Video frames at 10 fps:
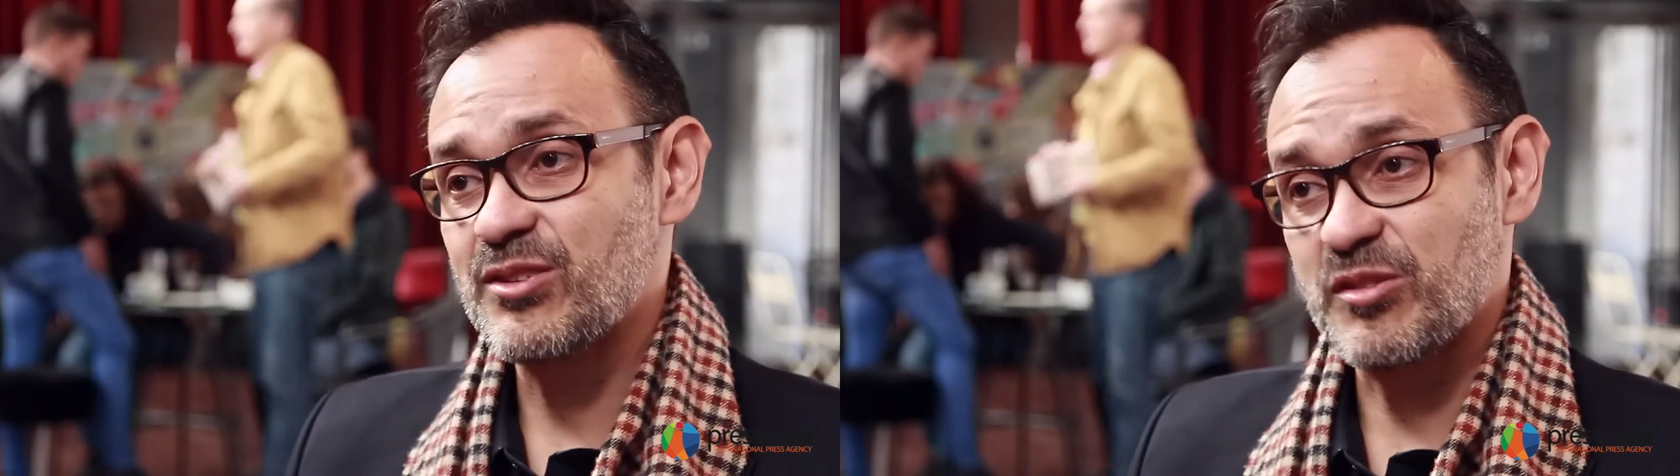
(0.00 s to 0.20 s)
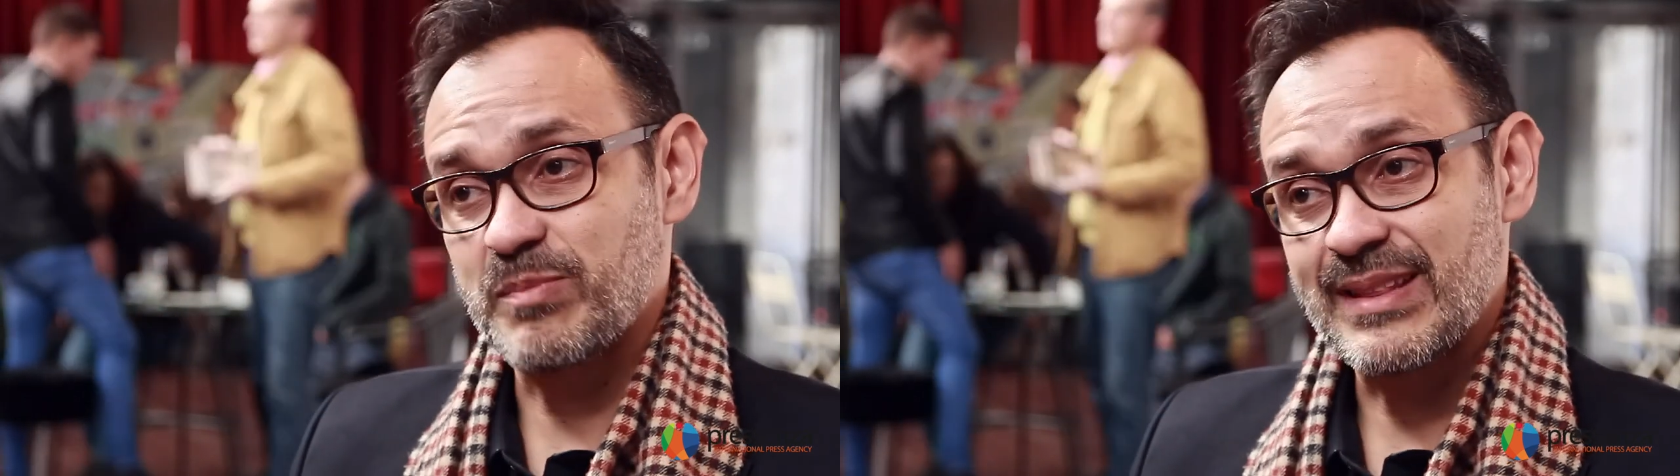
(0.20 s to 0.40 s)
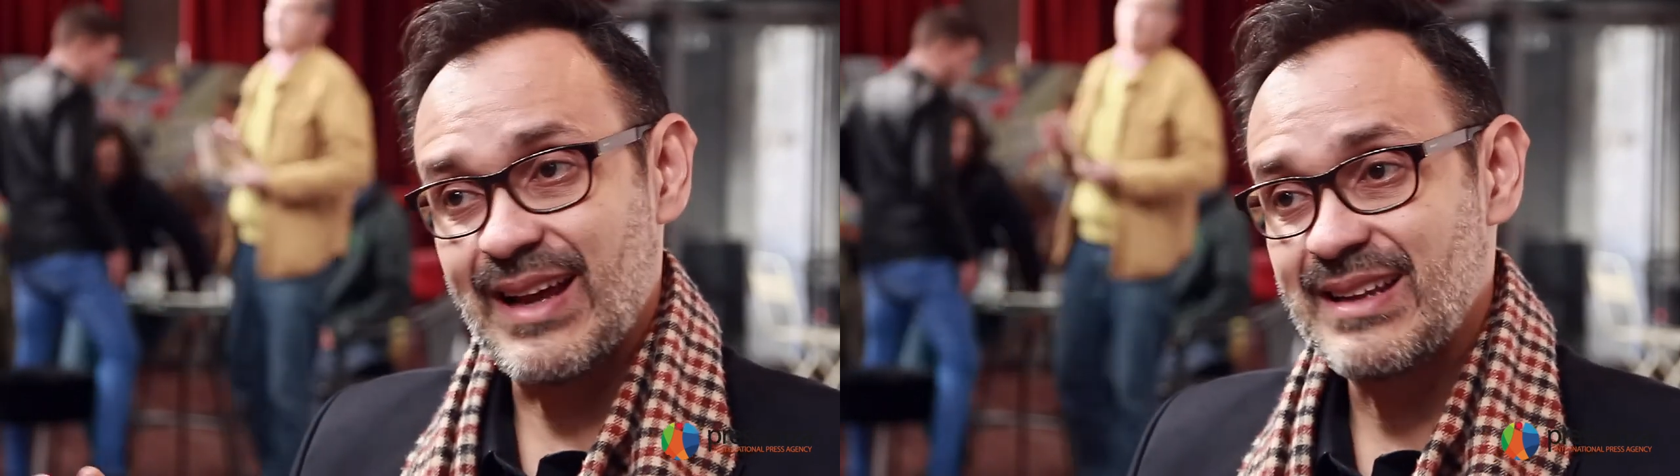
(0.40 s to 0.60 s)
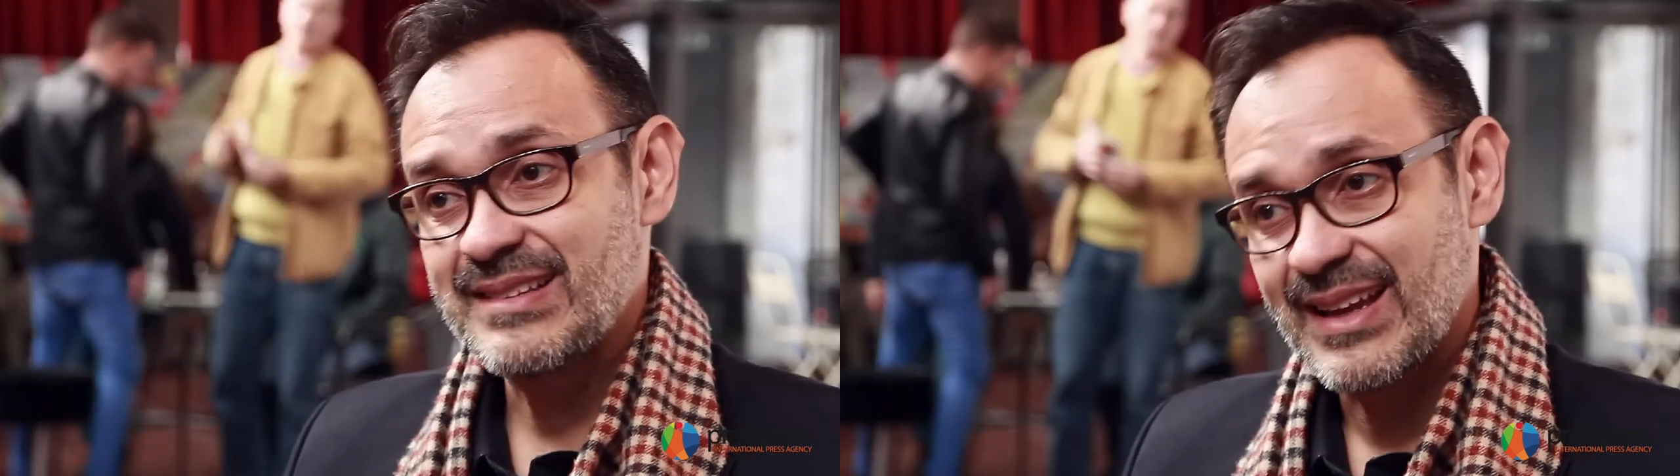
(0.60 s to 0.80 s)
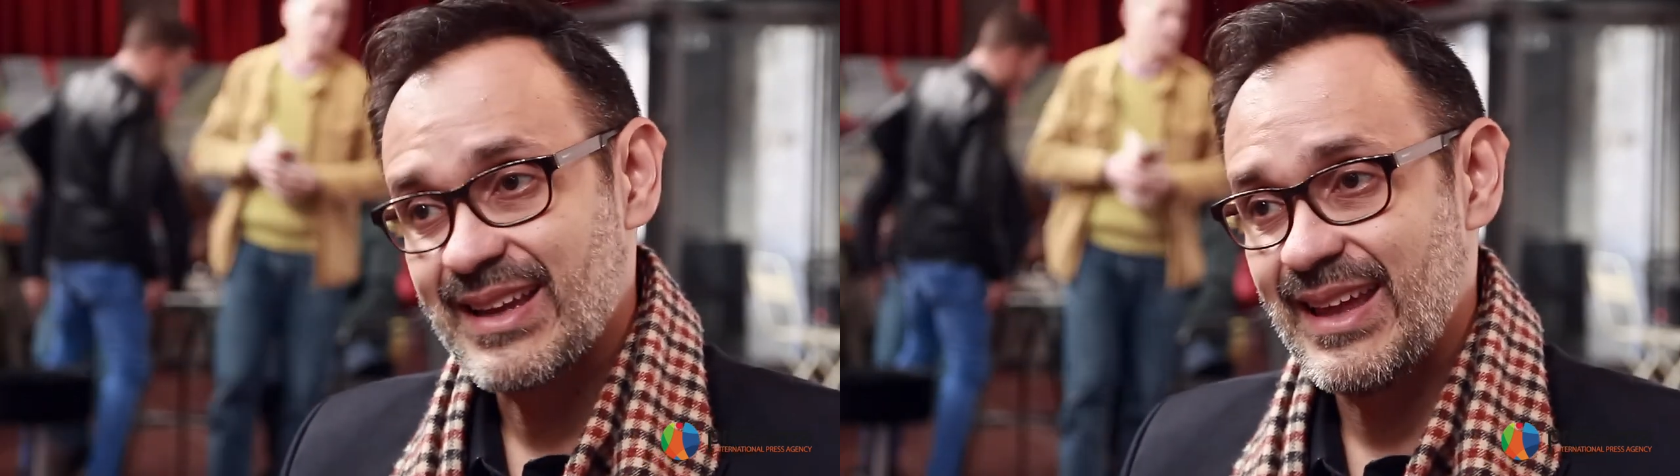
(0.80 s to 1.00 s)
los
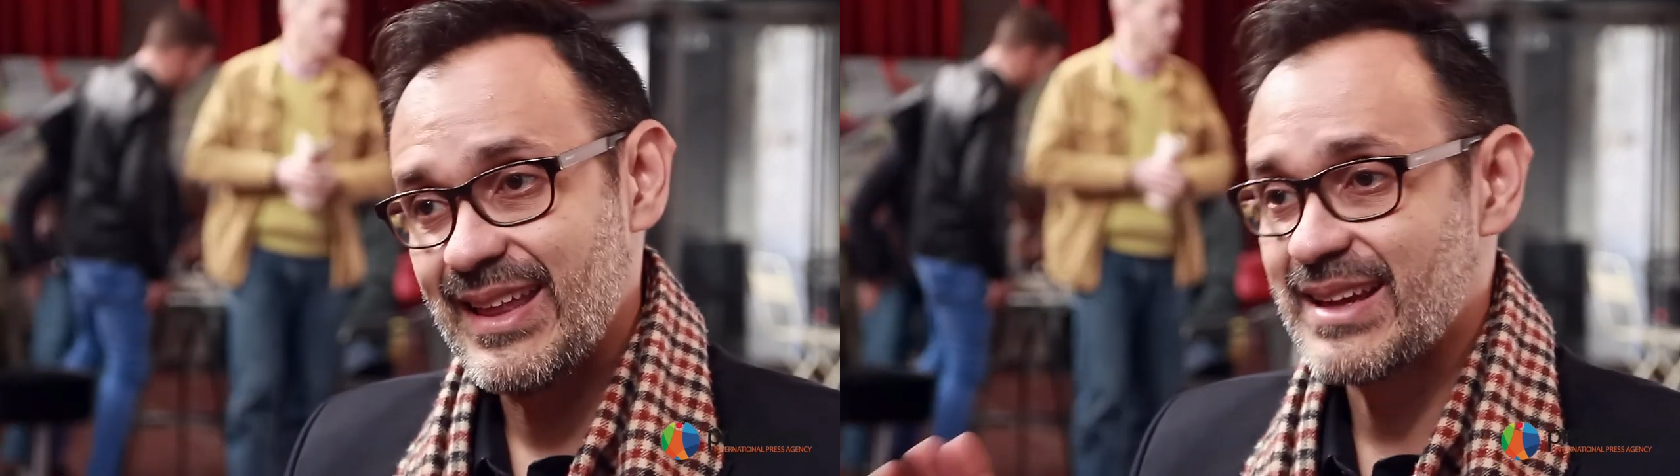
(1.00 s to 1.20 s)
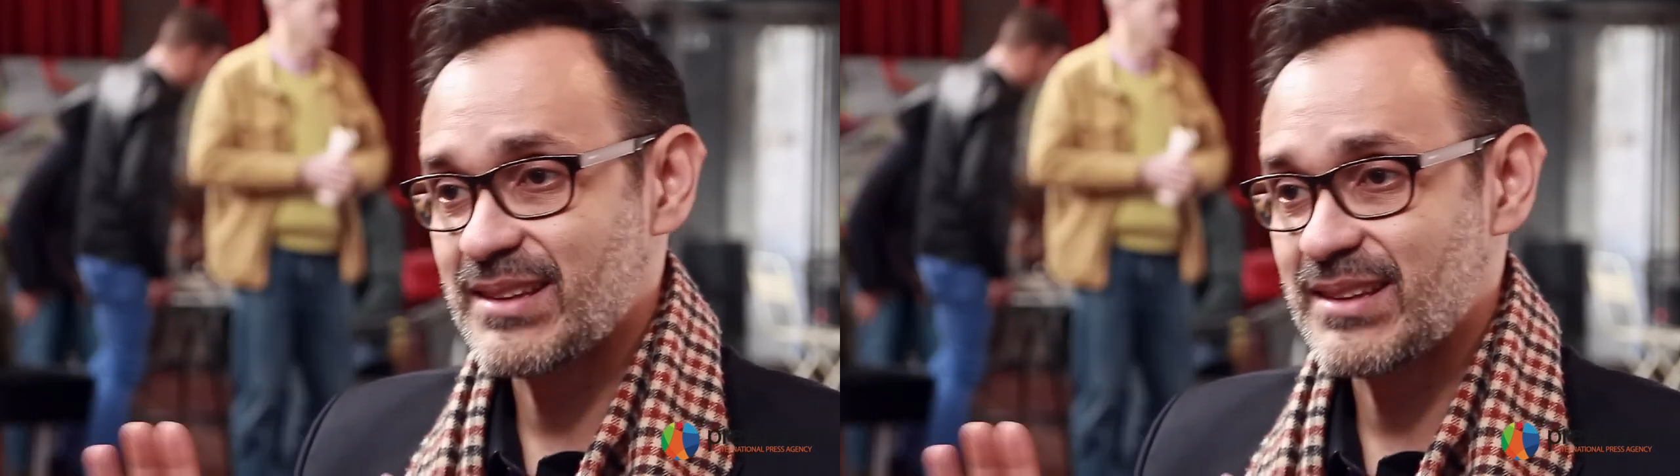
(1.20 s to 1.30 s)
hospitales que queden,